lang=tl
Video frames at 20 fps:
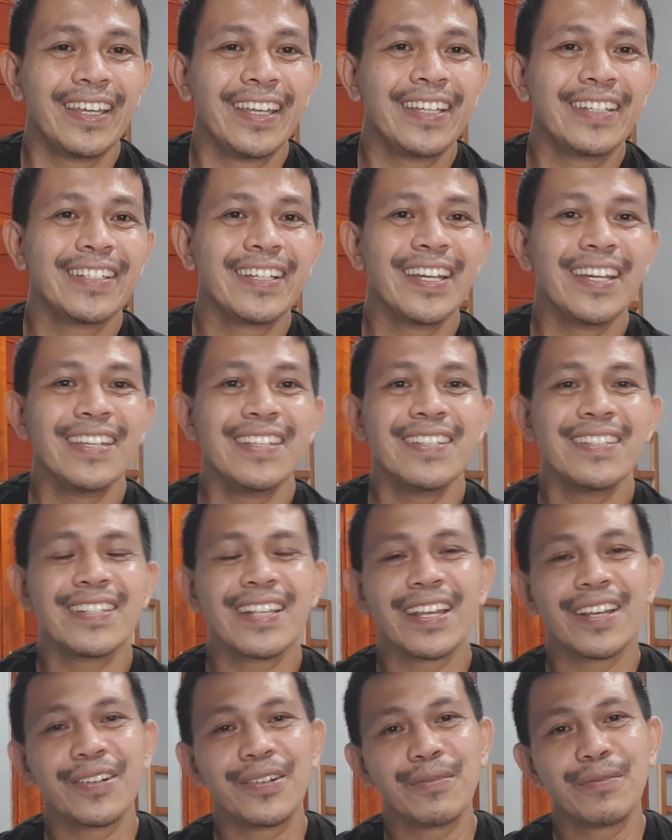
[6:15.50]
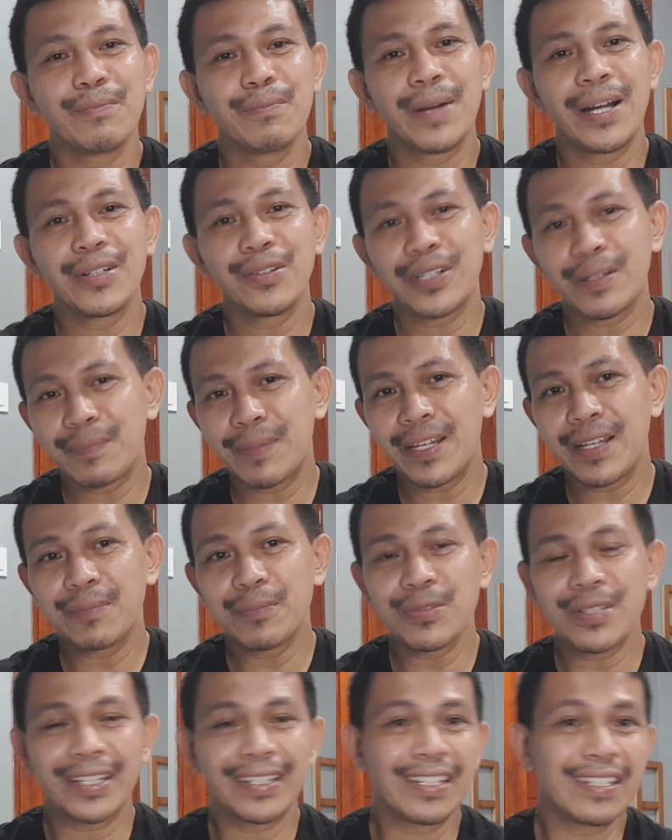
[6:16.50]
And guys, kung bago ka pa lang
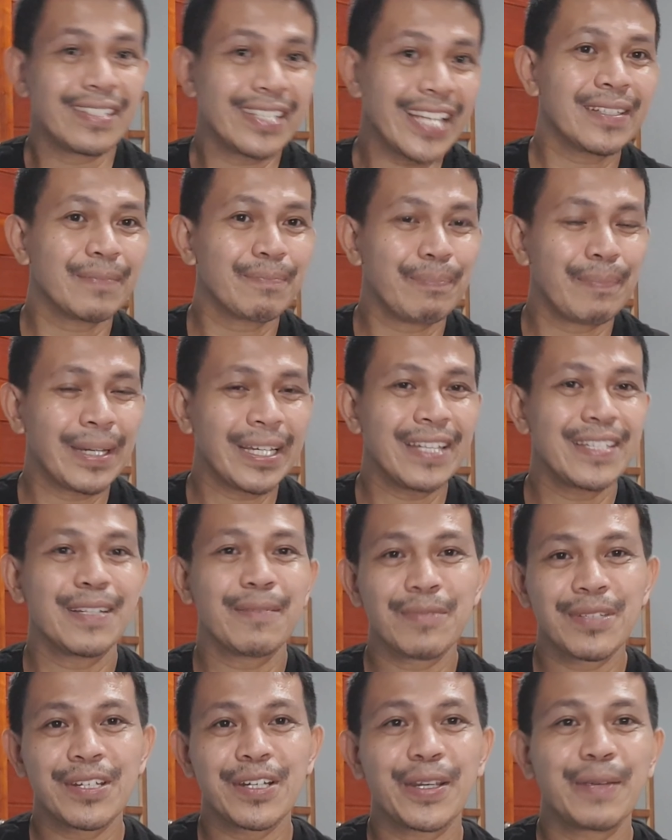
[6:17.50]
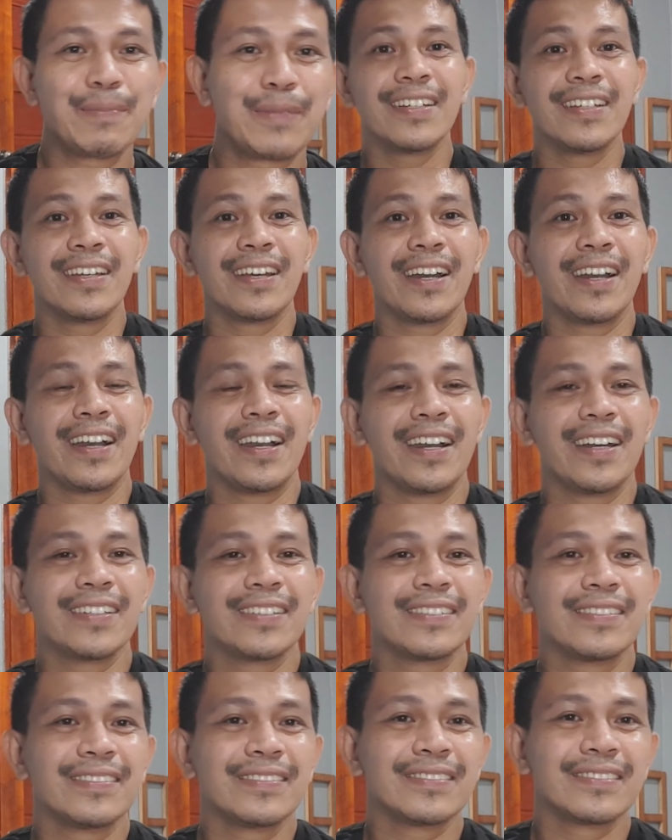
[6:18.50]
po sa aking channel, subscribe na po
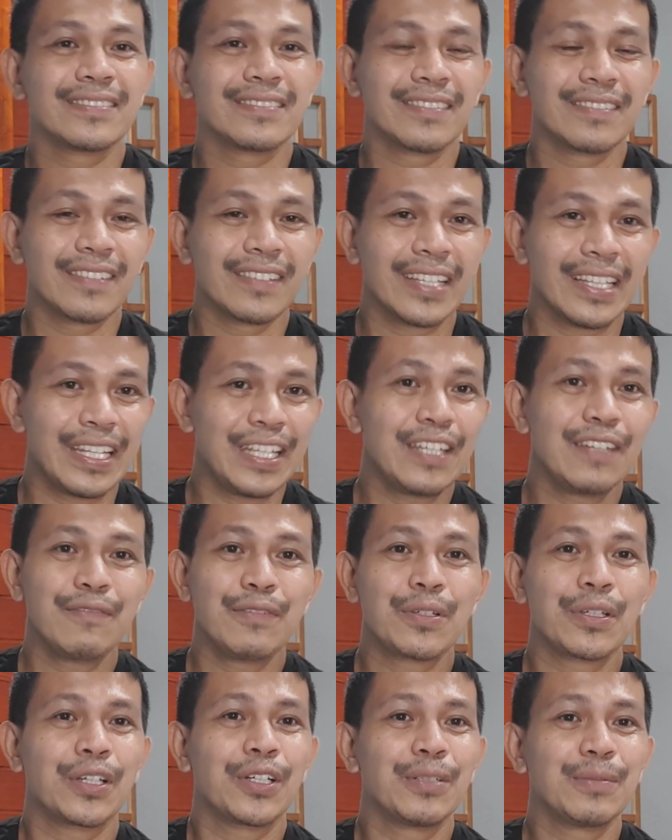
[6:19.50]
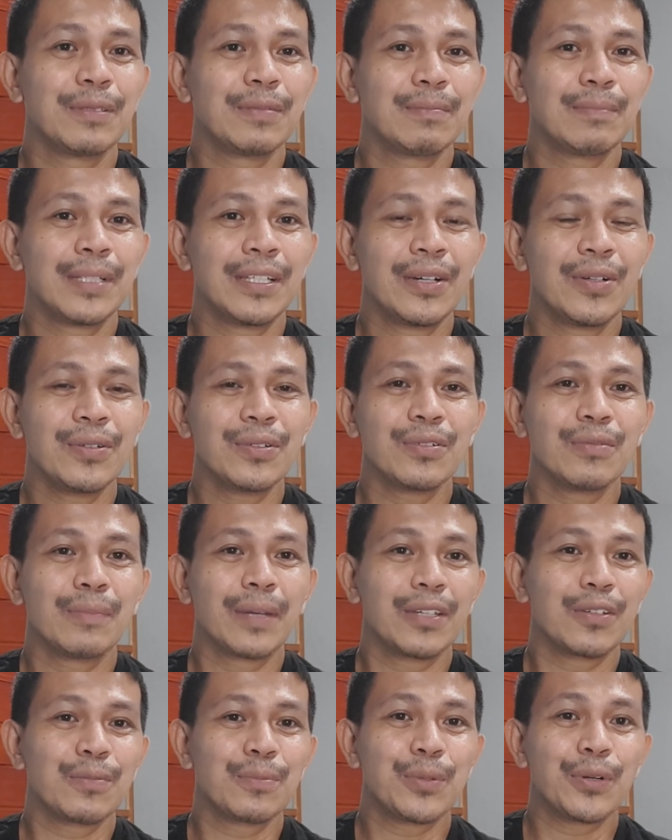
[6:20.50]
at leave your comment below kung
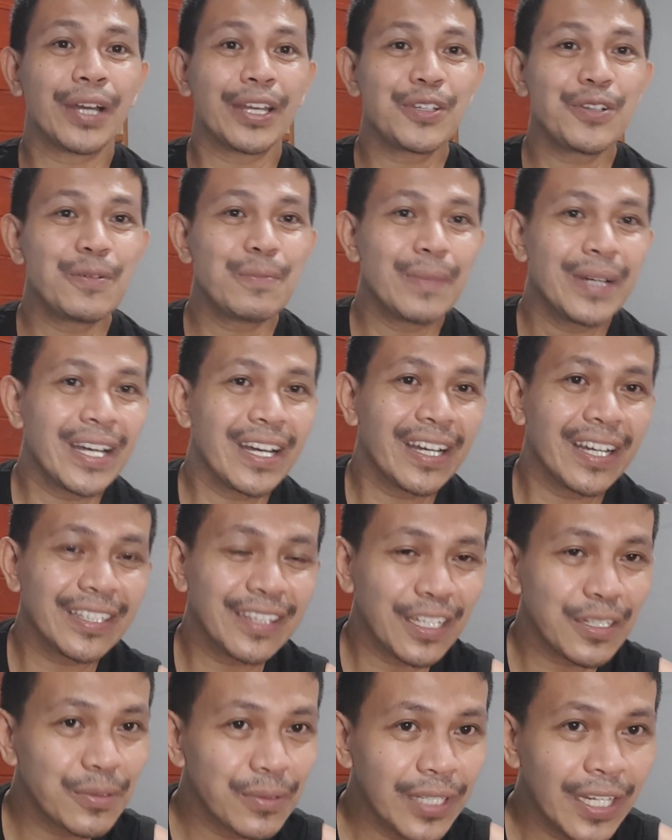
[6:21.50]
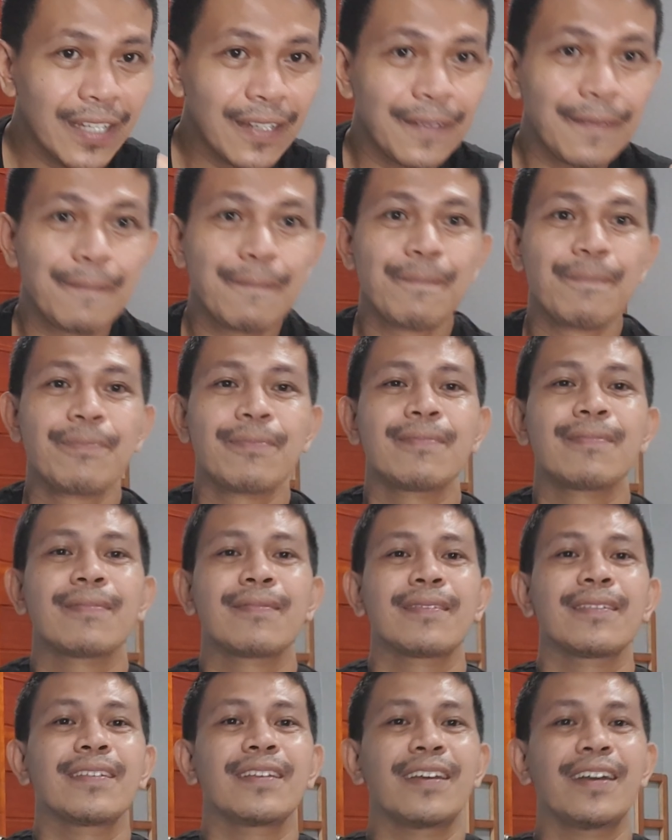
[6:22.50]
meron po kayong mga katanungan.
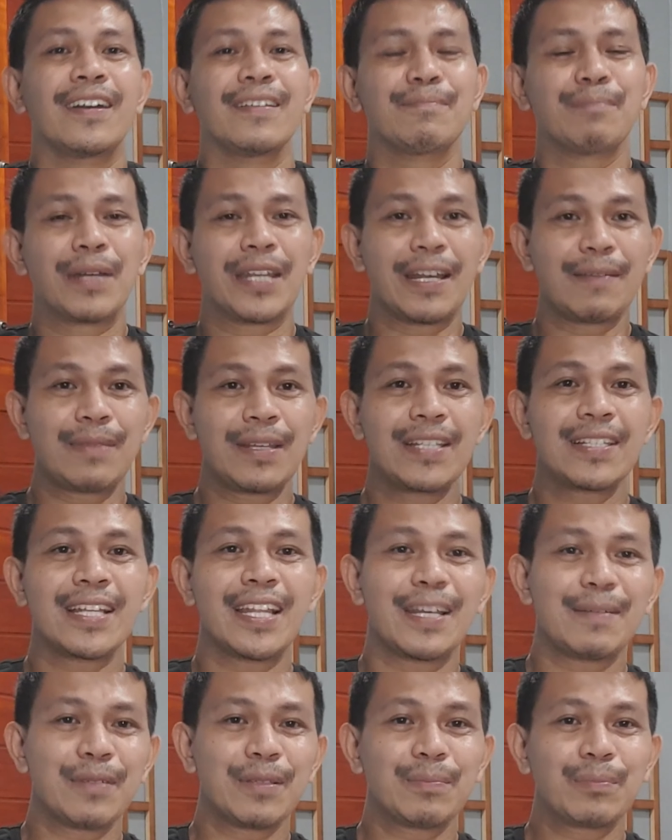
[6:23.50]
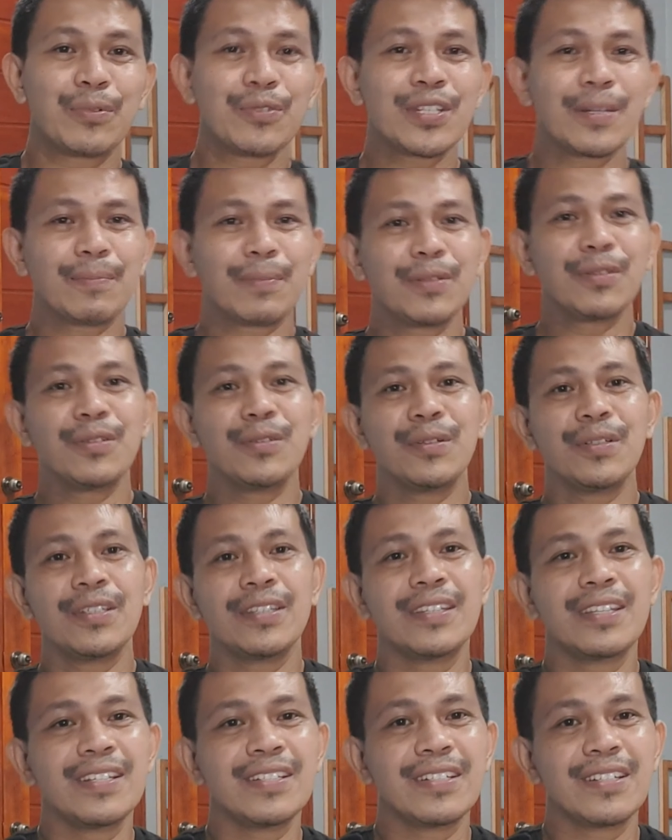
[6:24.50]
At maraming salamat po sa panonood.
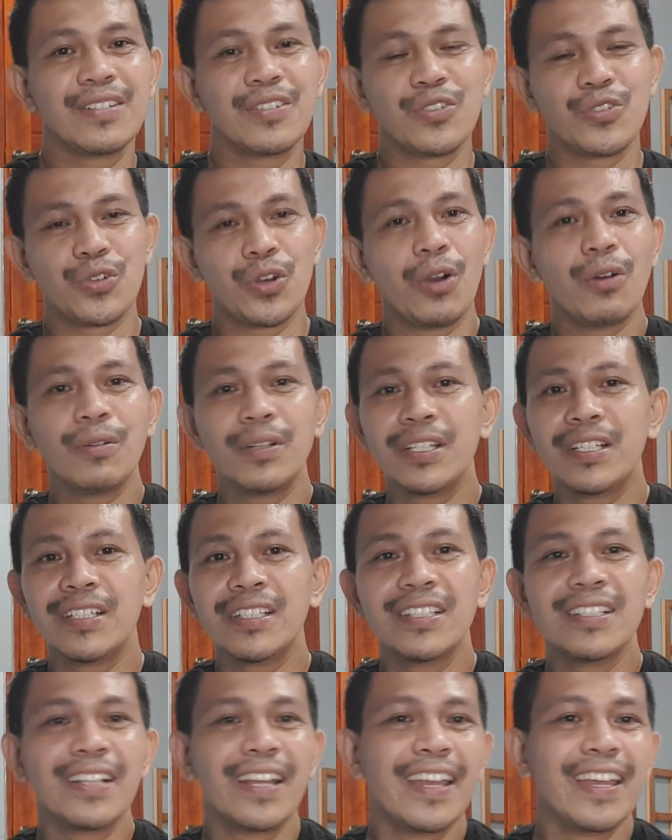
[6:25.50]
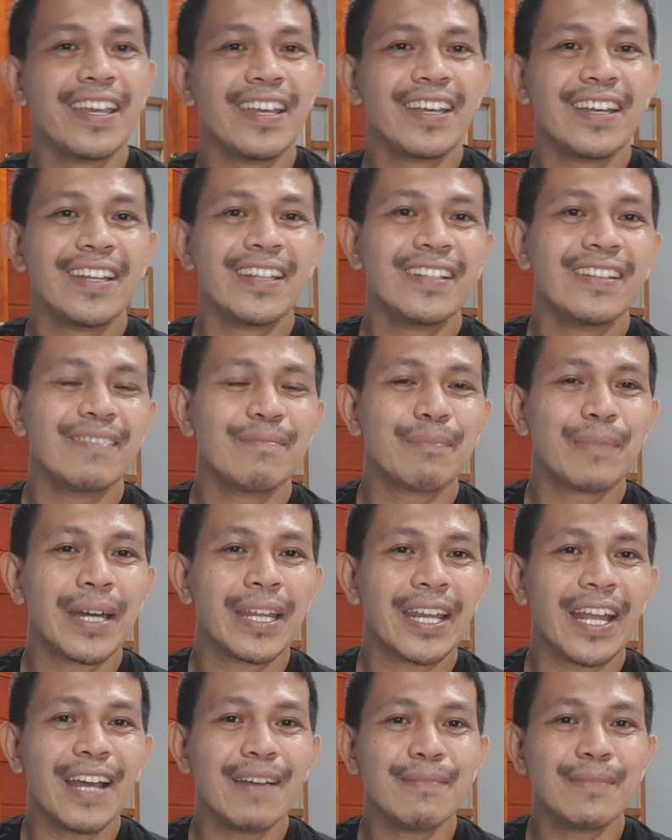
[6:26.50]
This is Joel and
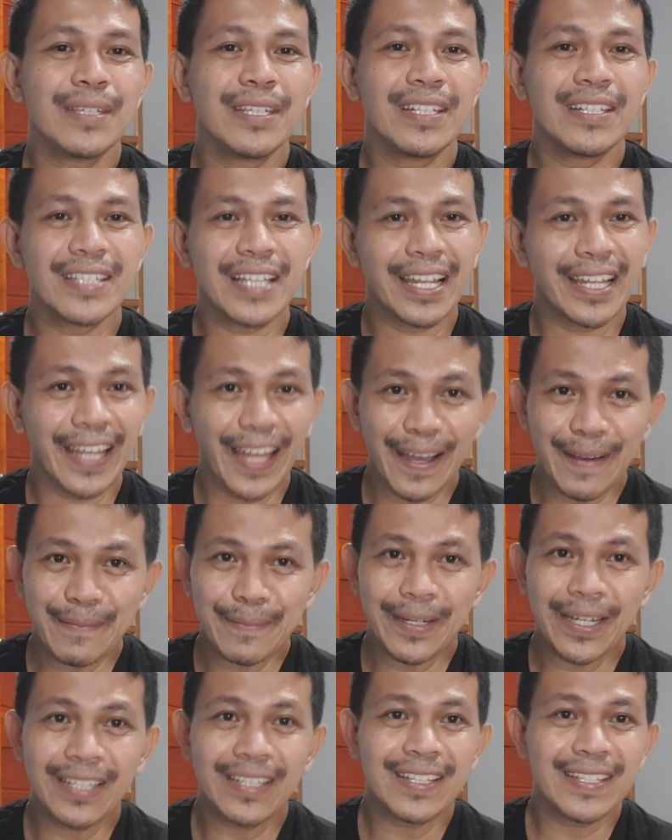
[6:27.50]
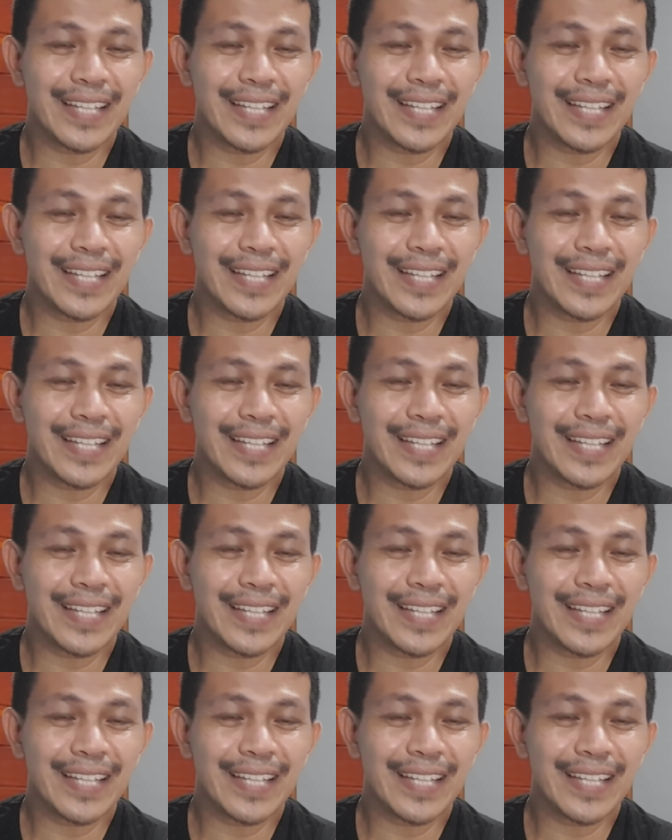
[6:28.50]
maraming salamat,